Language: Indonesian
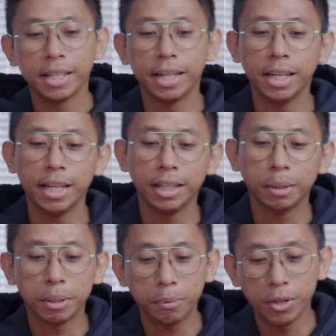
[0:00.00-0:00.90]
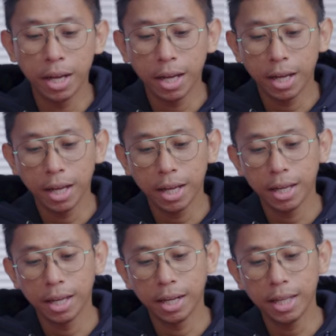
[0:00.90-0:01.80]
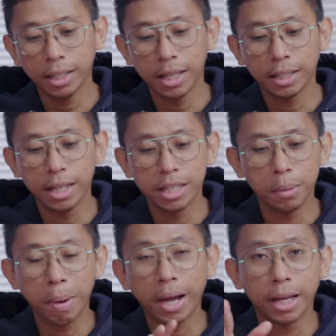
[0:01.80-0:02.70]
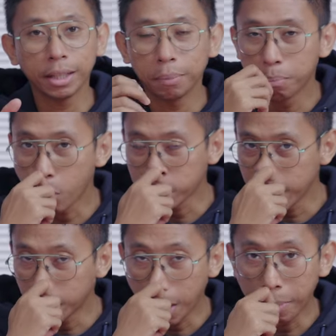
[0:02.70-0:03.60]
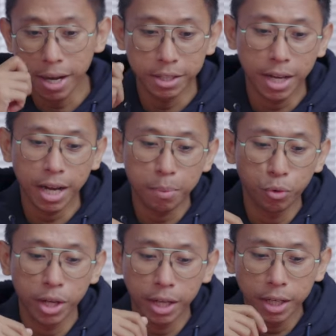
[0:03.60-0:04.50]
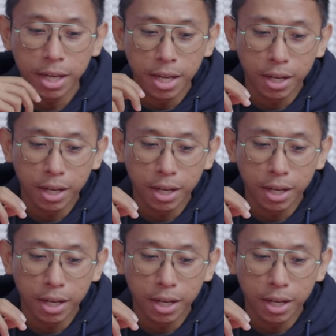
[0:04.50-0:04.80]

jadi teman-teman udah lihat ya tadi isi paket boxnya itu apa aja, kemudian